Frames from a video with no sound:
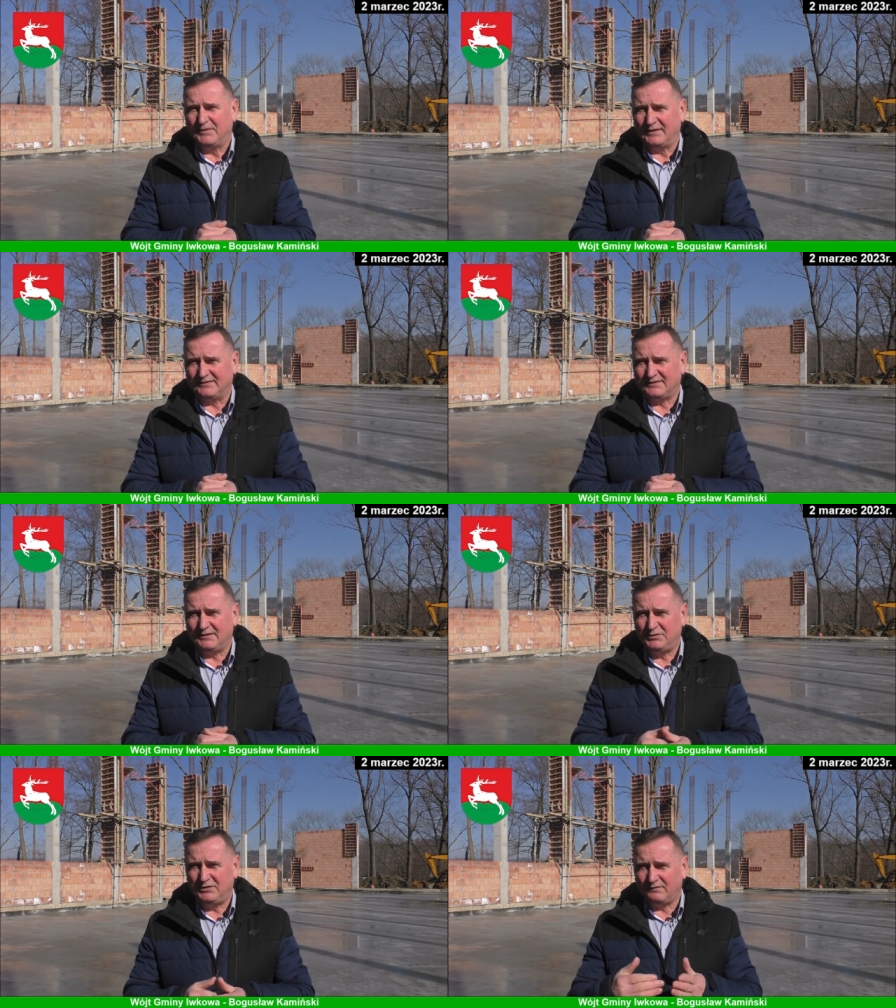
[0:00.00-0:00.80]

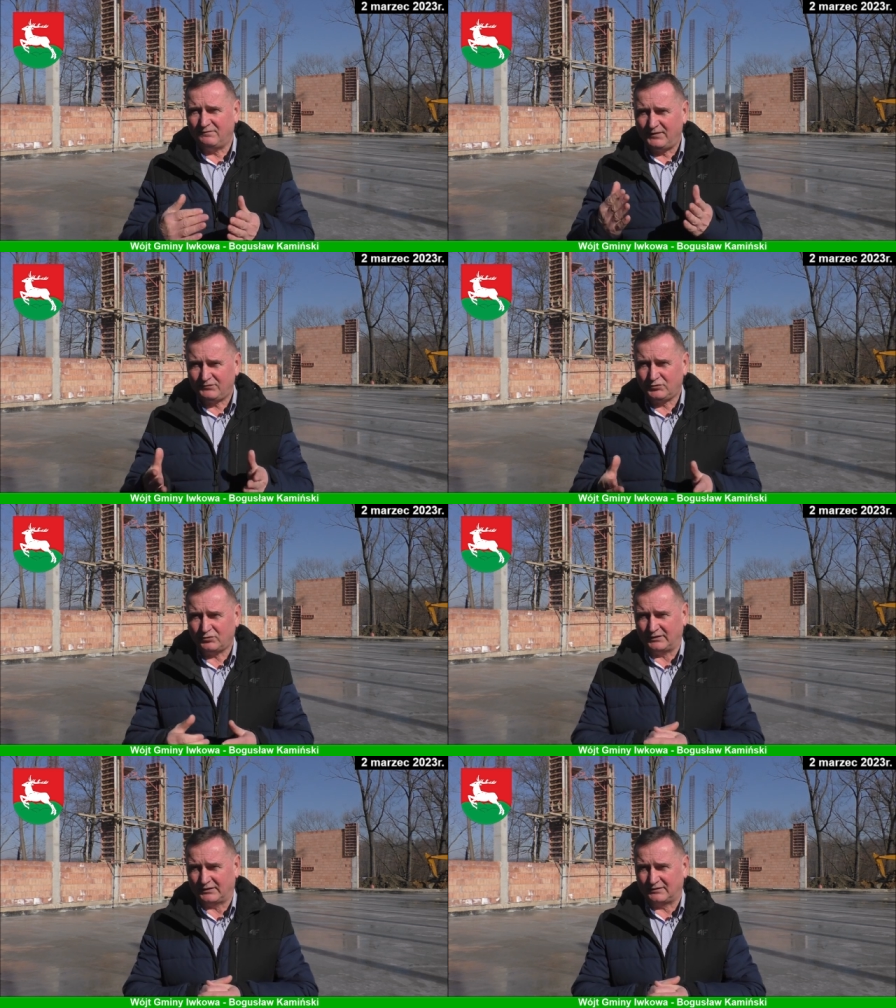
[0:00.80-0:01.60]
następnie we
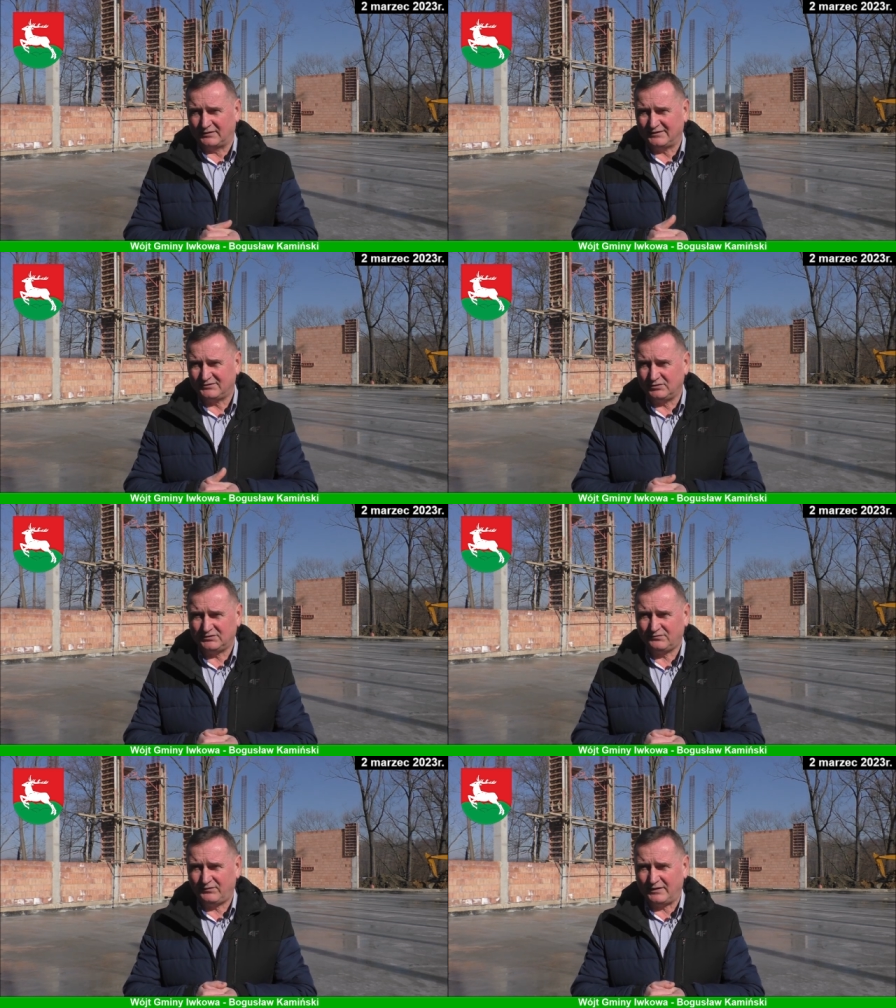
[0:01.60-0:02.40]
wtorek dla
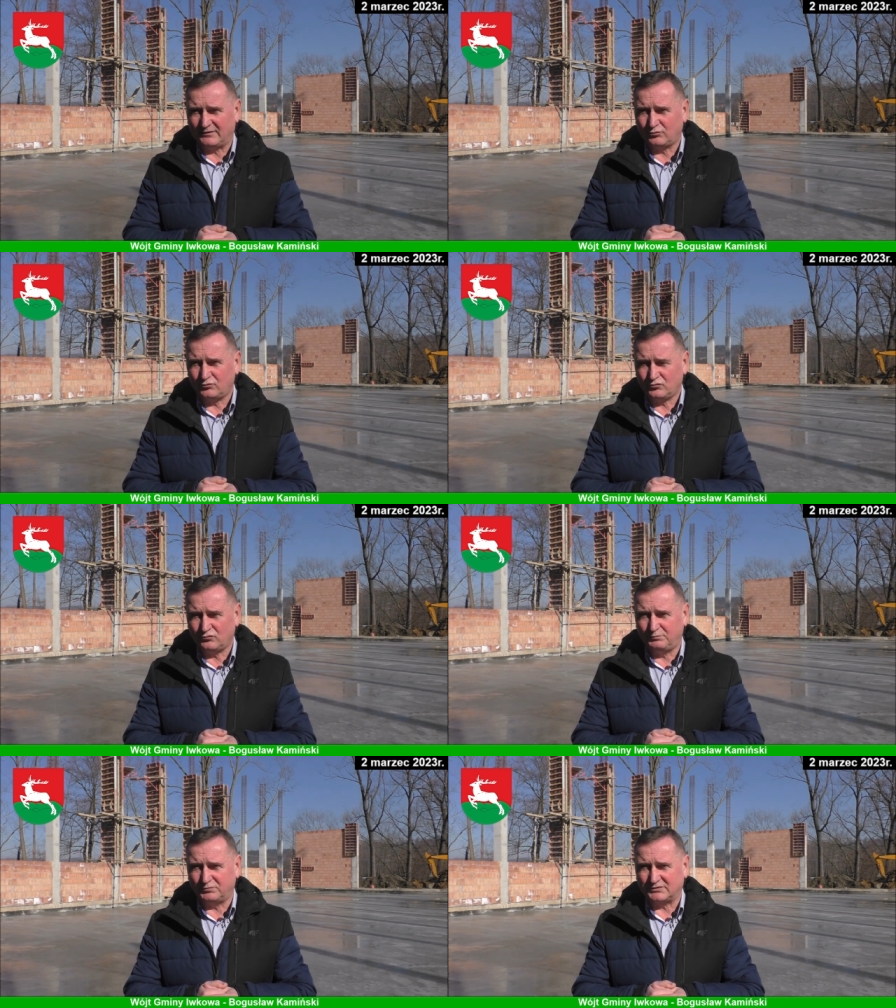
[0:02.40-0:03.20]
Sołectwa
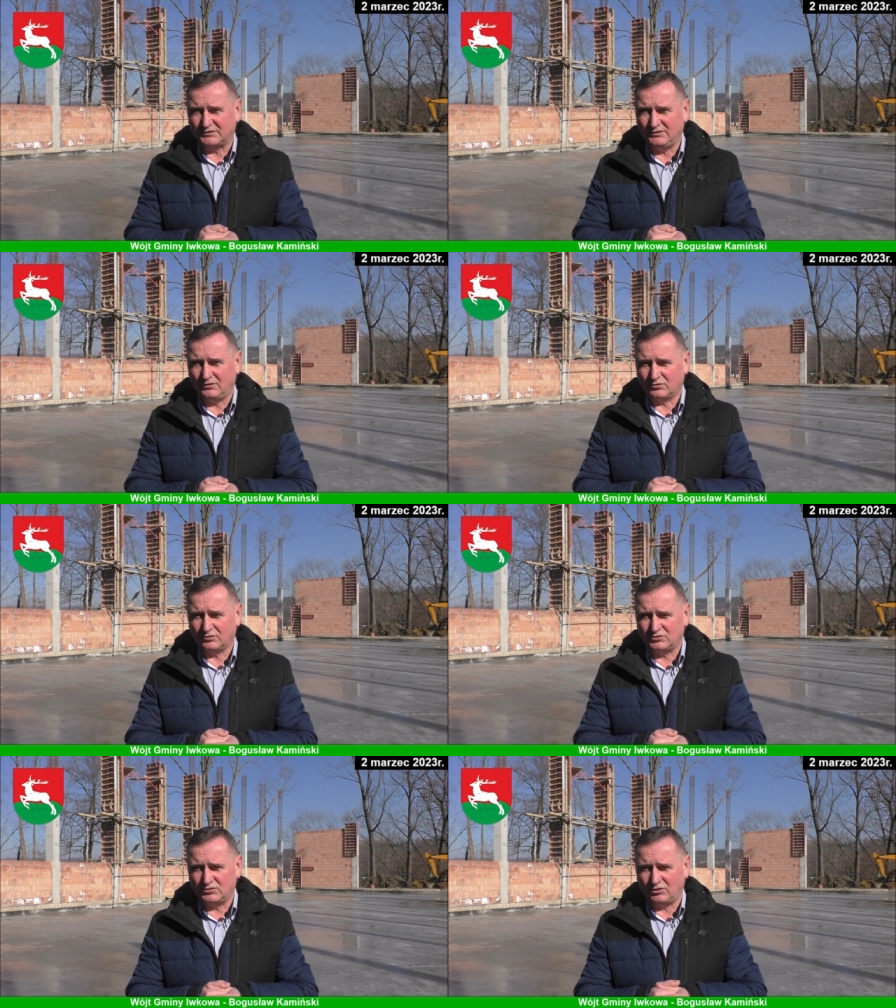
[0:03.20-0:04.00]
Druszków Pusty o
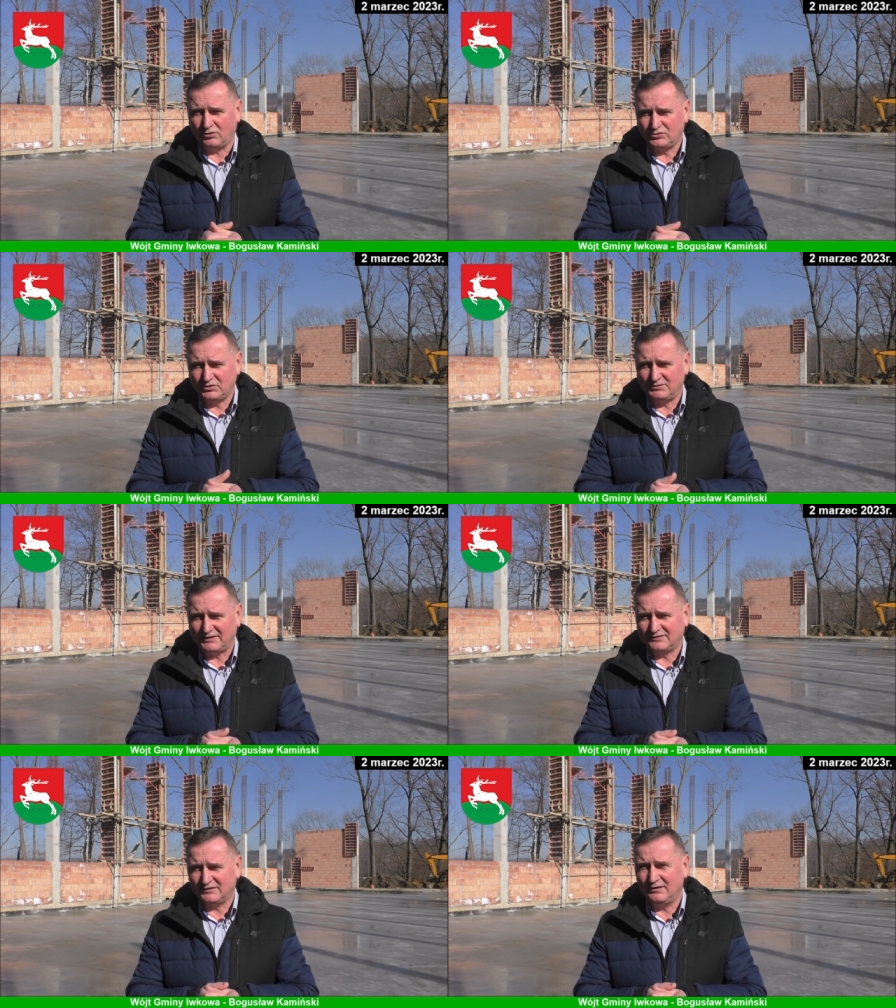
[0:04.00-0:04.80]
godzinie
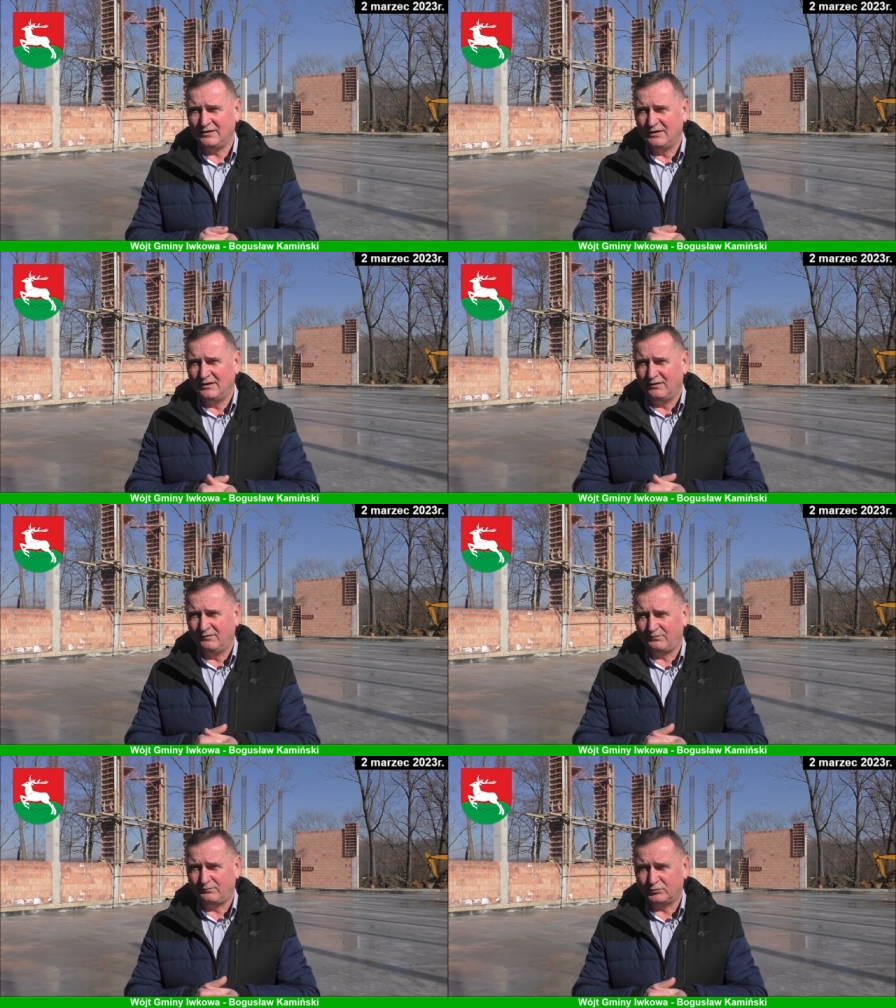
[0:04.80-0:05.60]
18
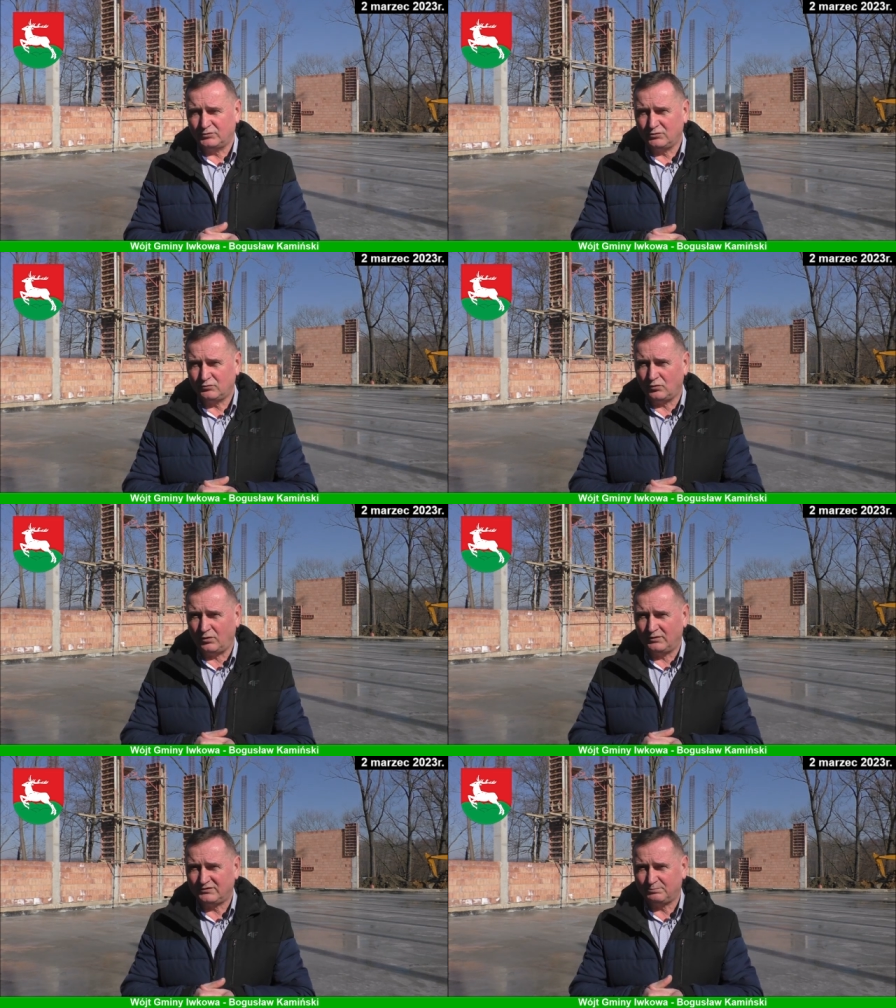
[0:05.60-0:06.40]
w budynku
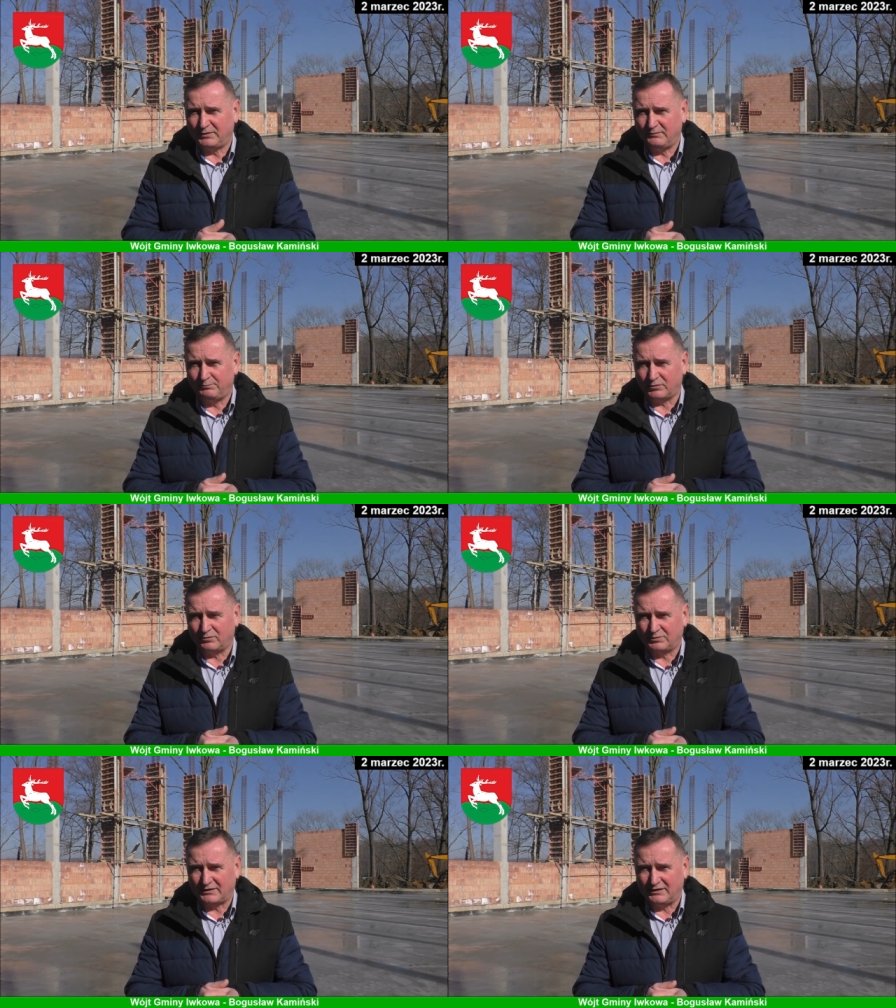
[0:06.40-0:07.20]
OSP
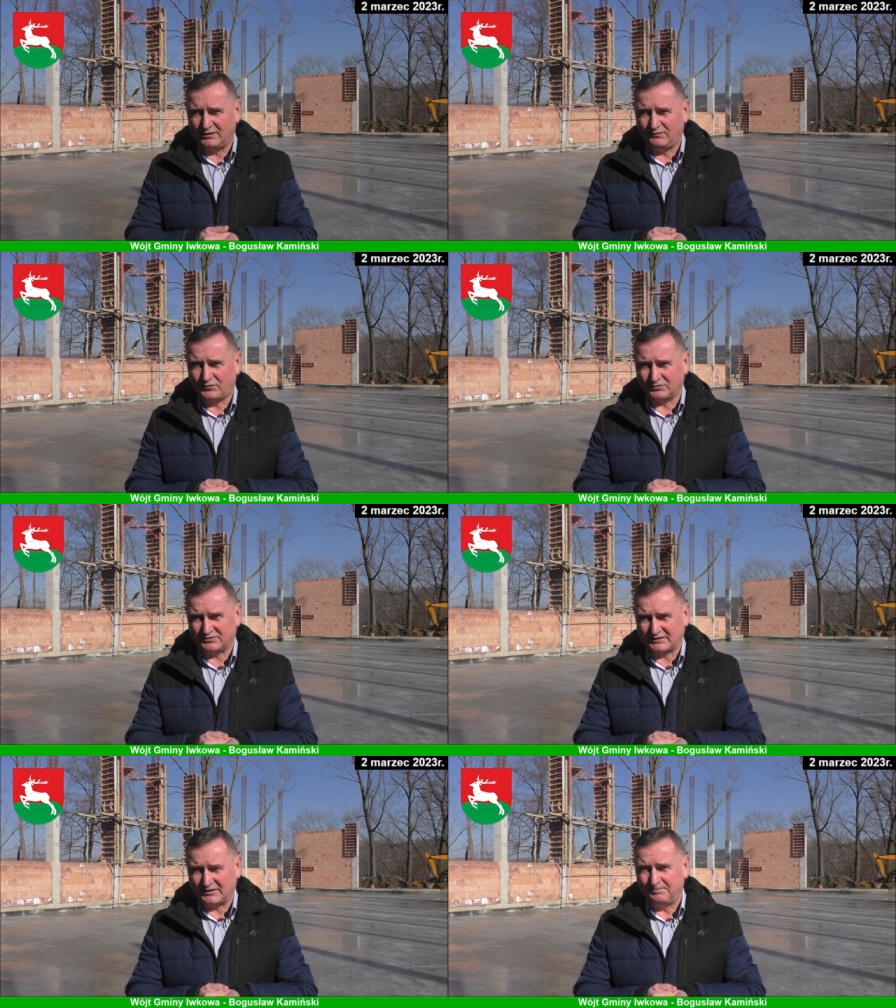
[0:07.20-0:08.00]
Porąbka
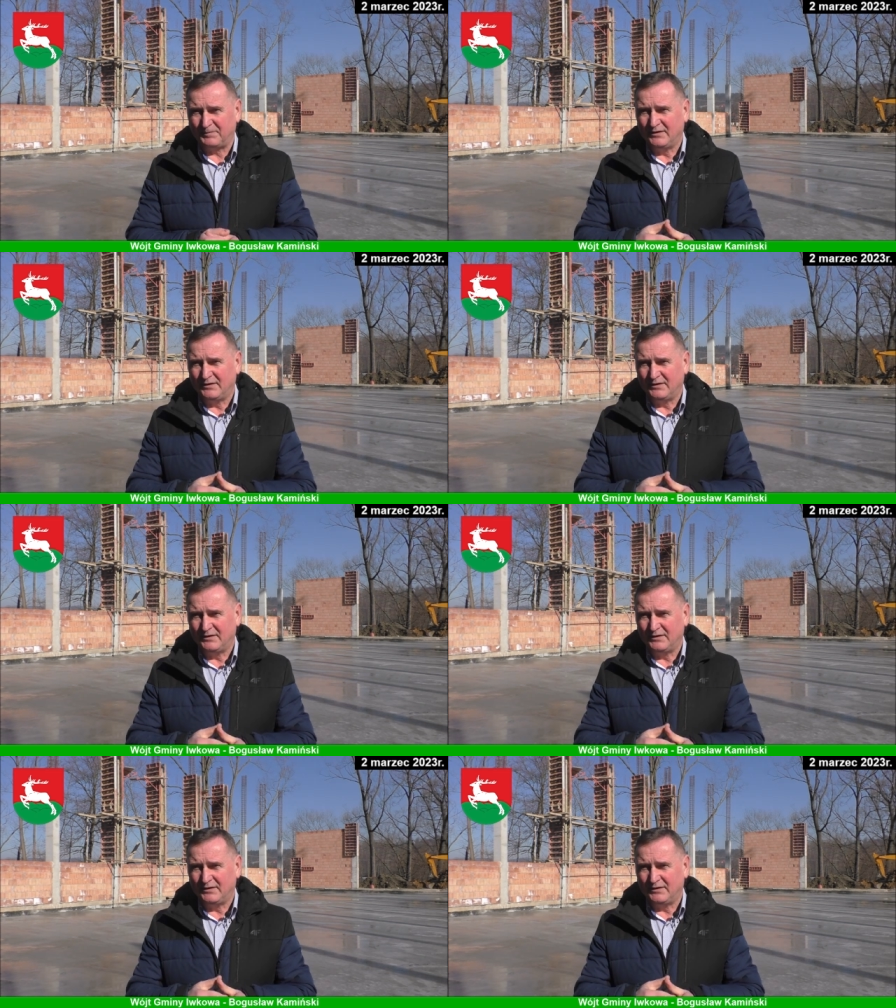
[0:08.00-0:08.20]
Iwkowska.